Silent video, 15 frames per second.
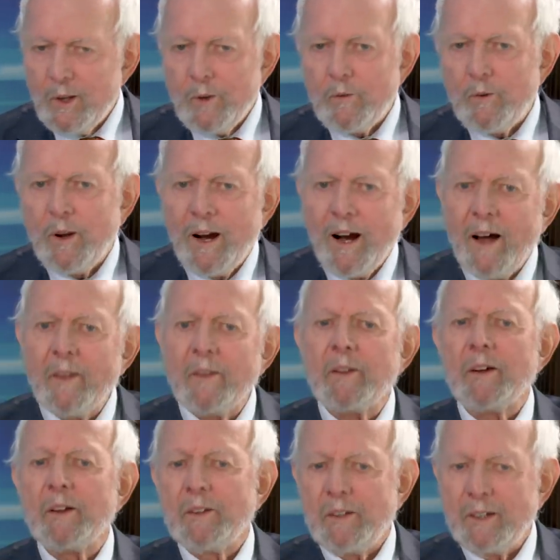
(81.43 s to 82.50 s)
für
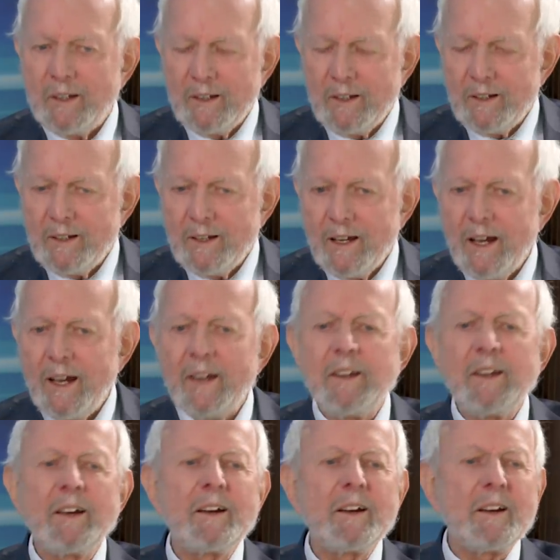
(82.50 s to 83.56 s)
andere Dinge
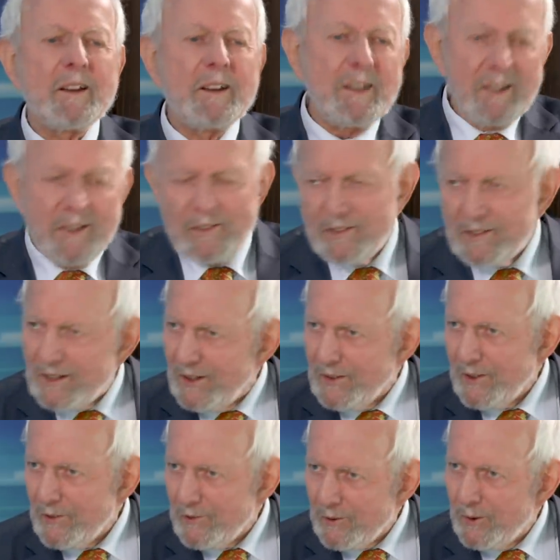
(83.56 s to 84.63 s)
eine
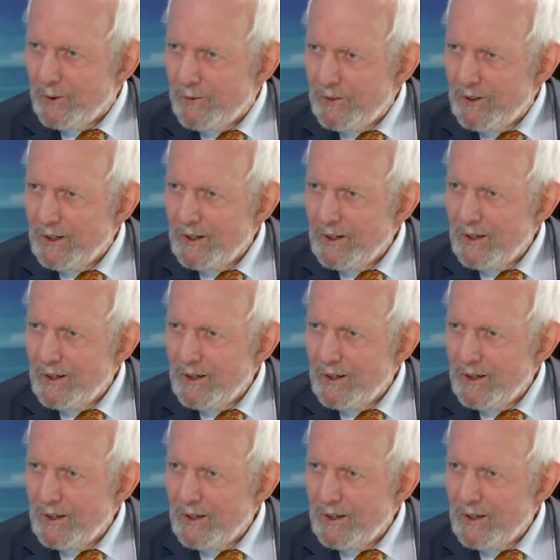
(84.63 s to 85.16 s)
Riesenkatastrophe.